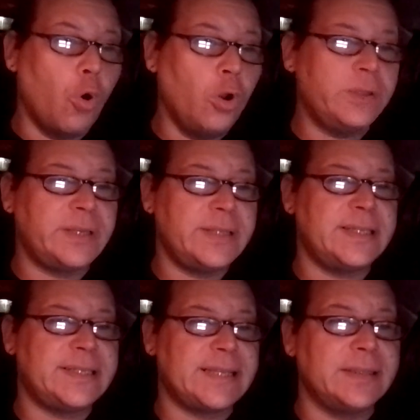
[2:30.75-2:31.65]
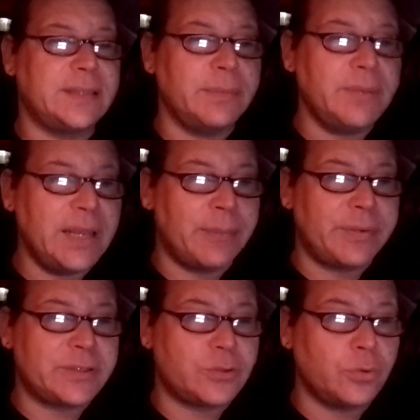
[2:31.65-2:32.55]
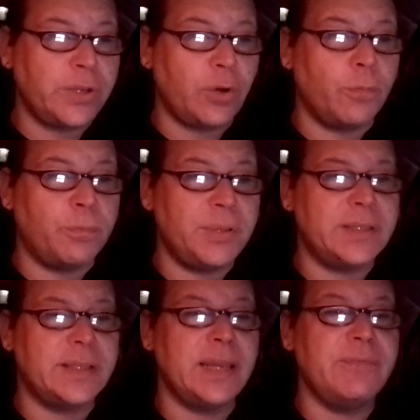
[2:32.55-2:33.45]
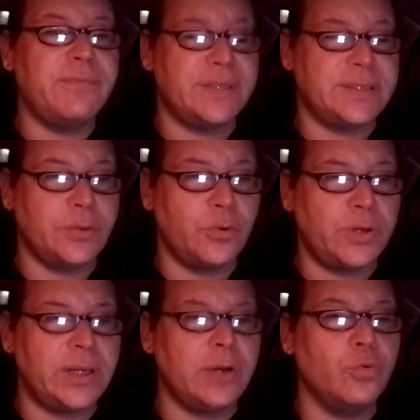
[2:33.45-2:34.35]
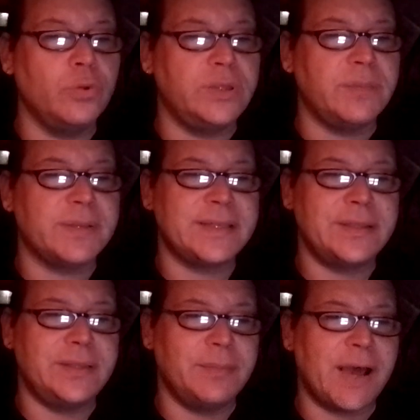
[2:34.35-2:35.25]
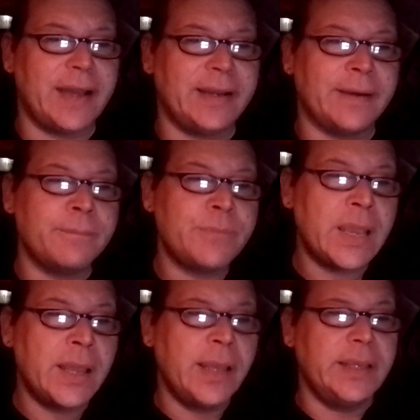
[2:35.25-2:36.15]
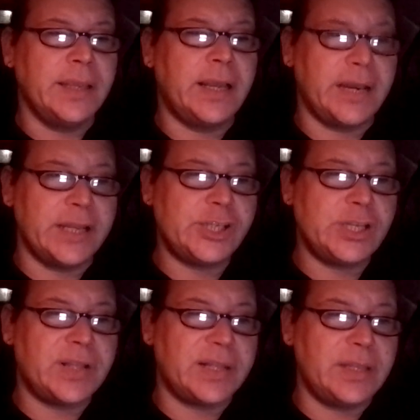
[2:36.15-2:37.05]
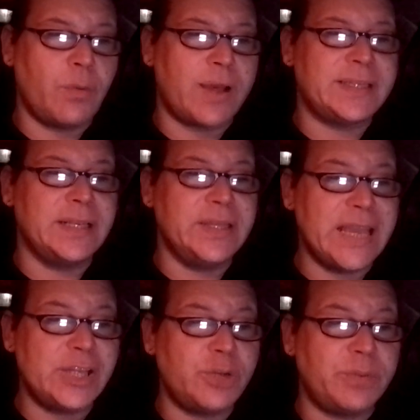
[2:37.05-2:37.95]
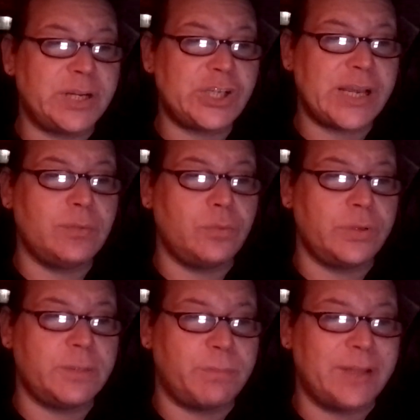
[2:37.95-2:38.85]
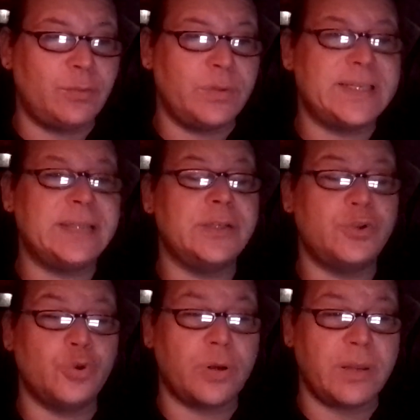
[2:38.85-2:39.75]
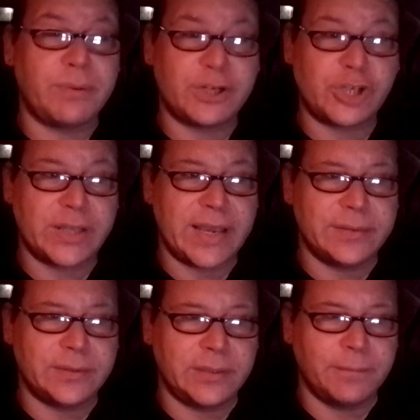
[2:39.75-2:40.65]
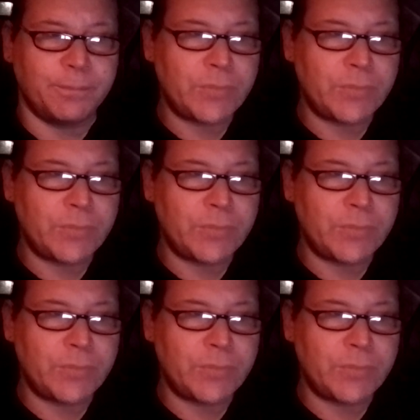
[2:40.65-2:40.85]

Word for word: Oltre 60.000 persone colpite dall'infezione nell'ultima settimana, in crescita di quasi il 10% rispetto ai sette giorni precedenti.